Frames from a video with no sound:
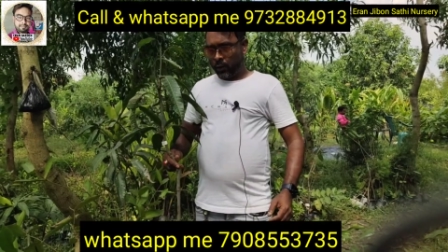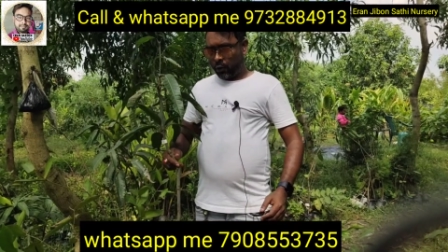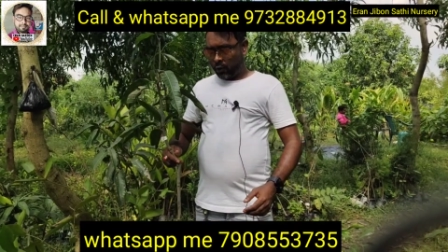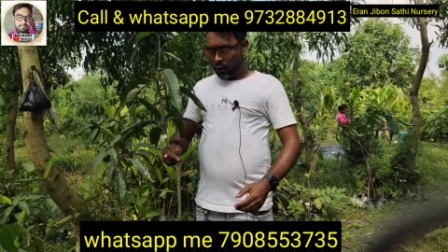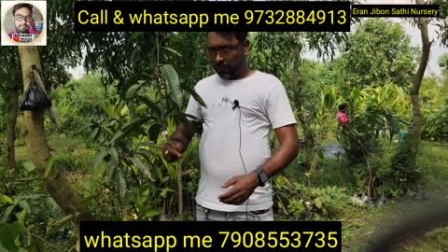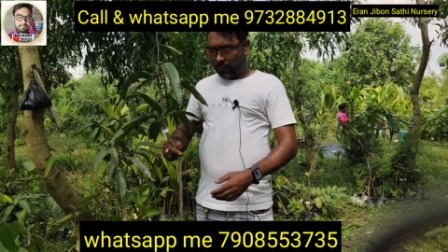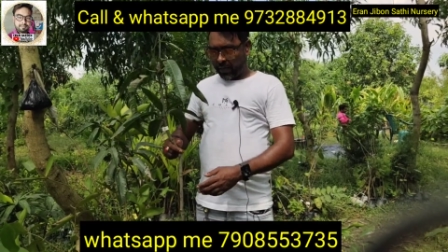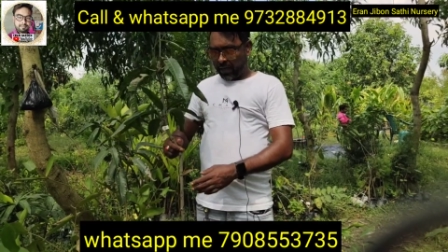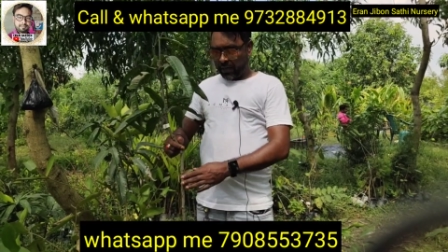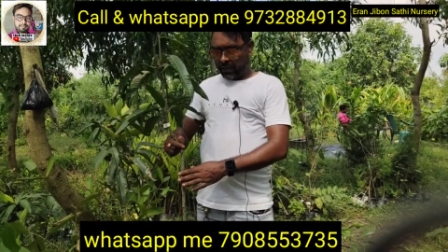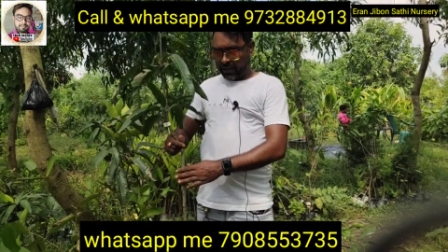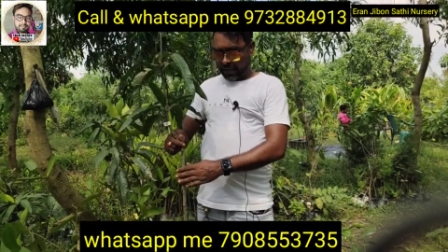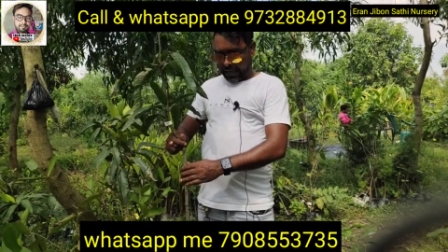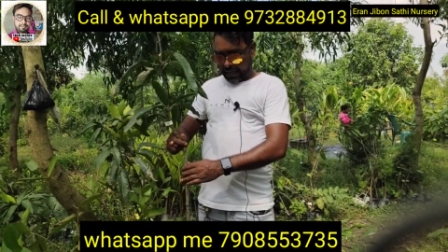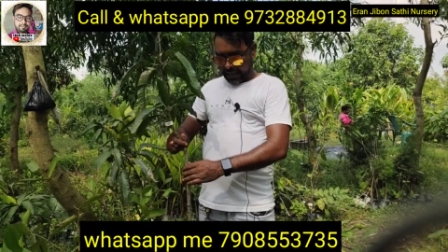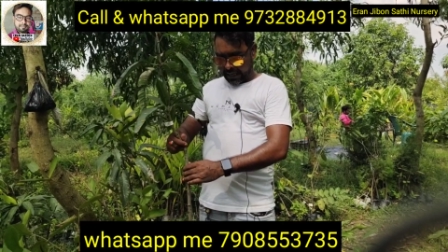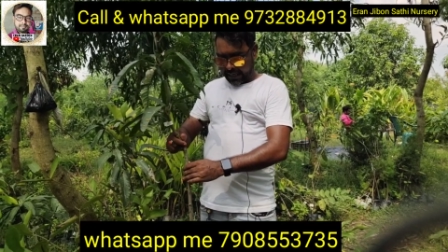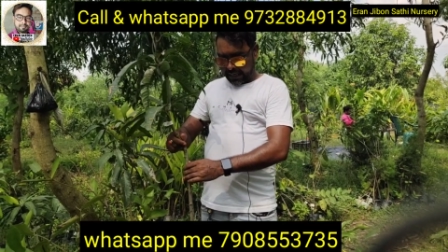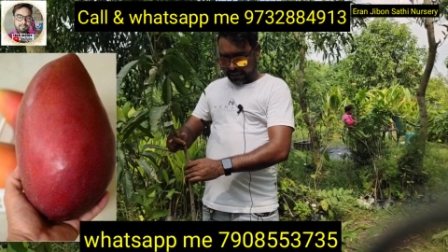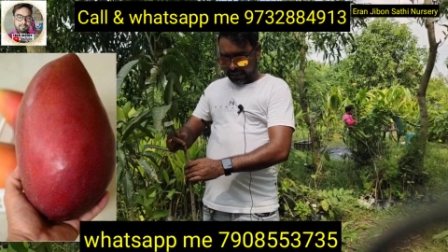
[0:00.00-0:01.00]
तो फ्रेंड्स
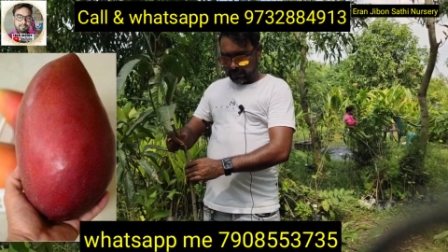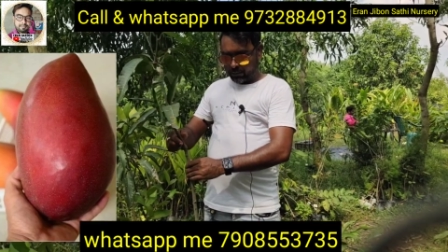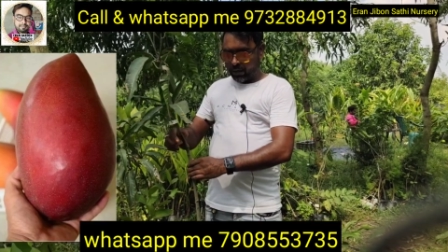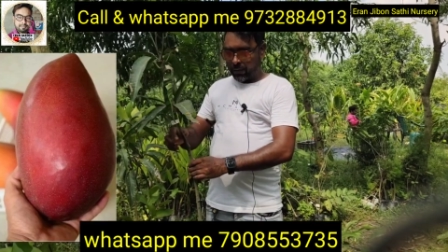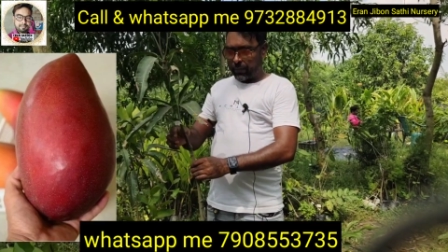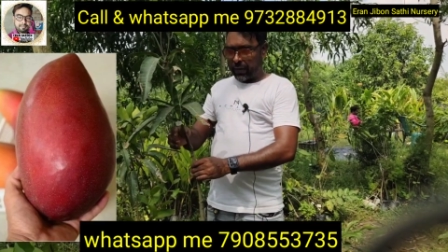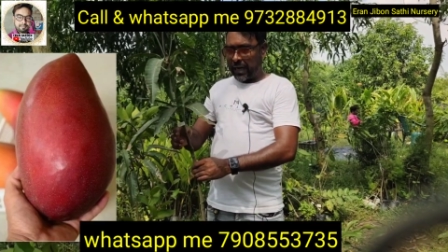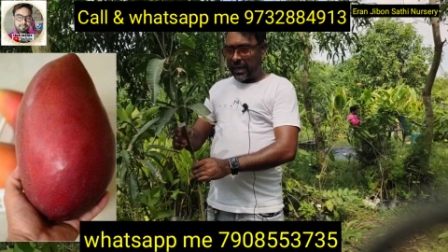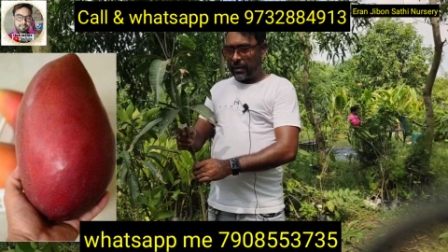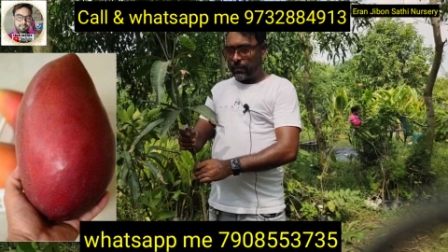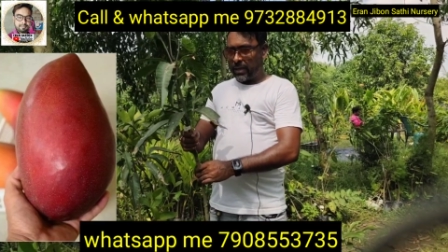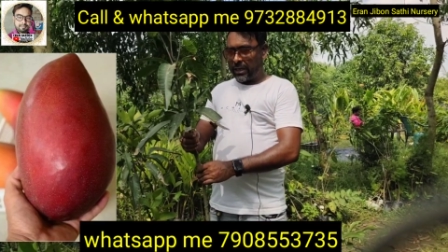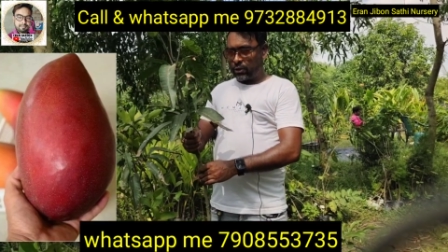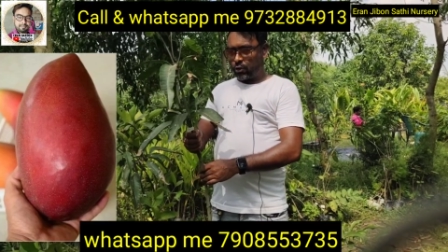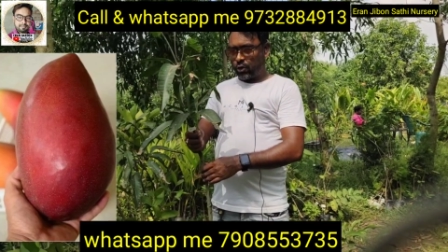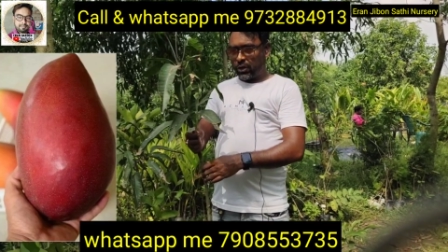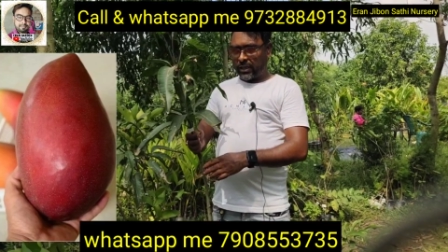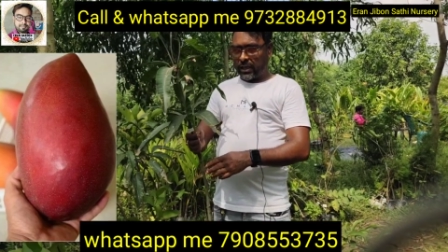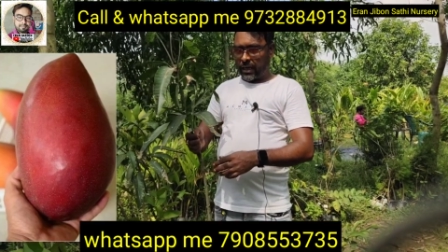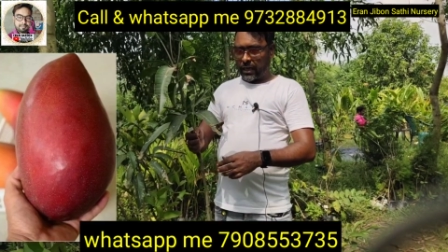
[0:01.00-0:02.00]
सबसे पहले मैं
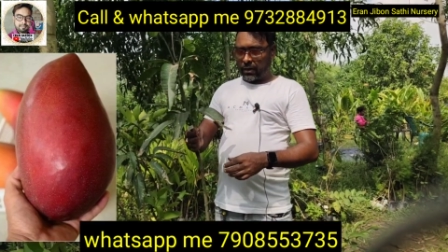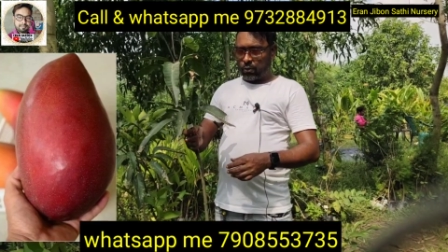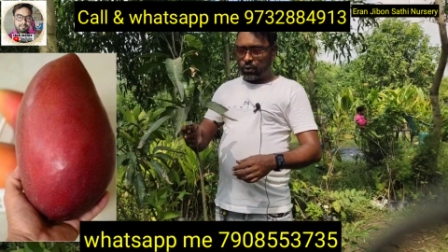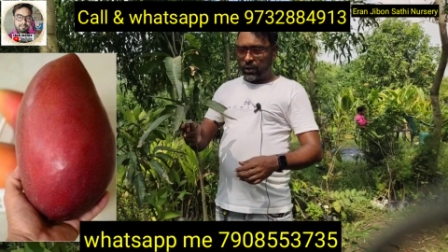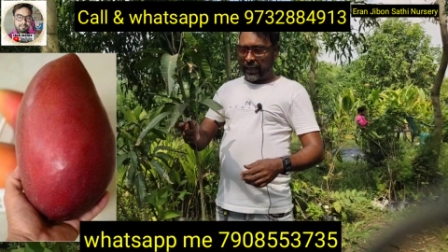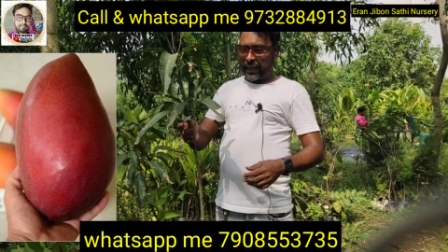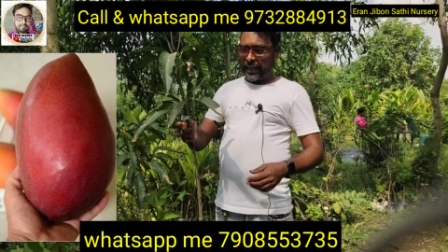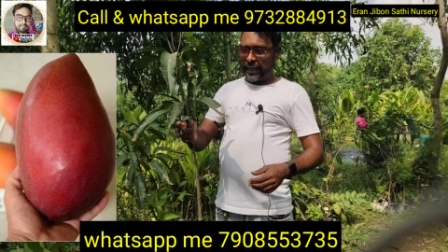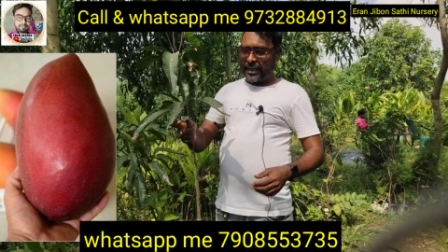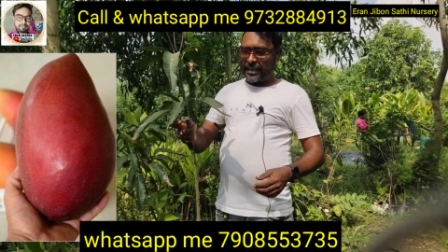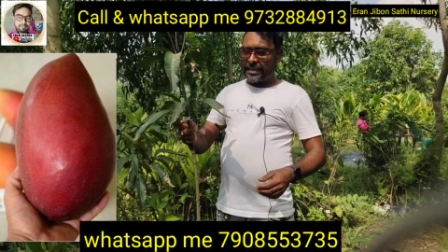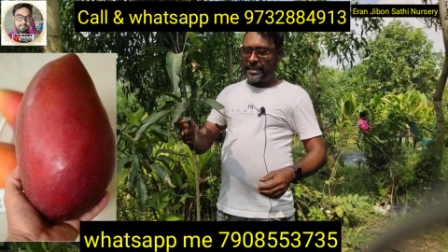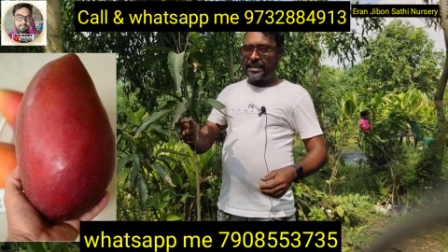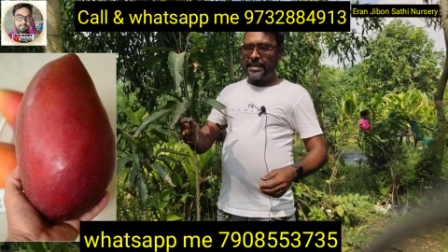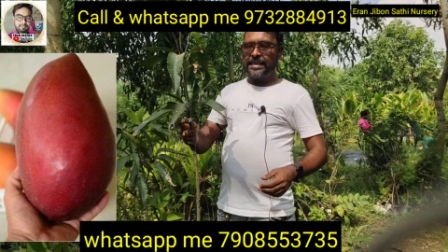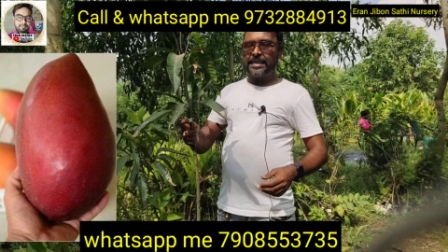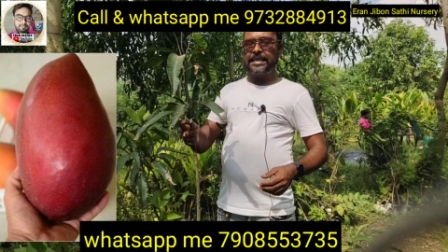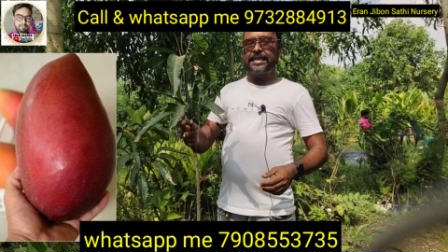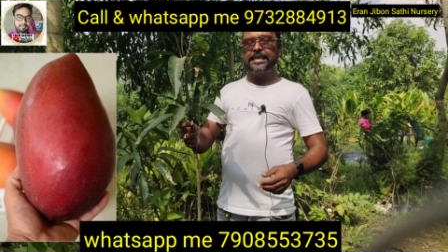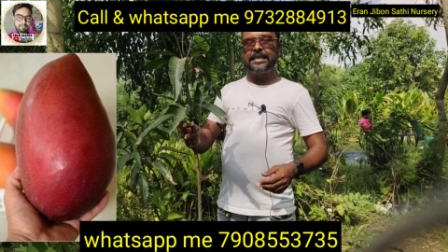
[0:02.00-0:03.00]
जो दिखा रहा हूँ ये है
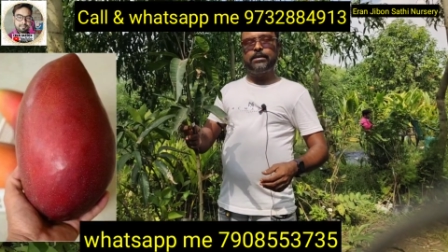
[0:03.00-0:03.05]
जीन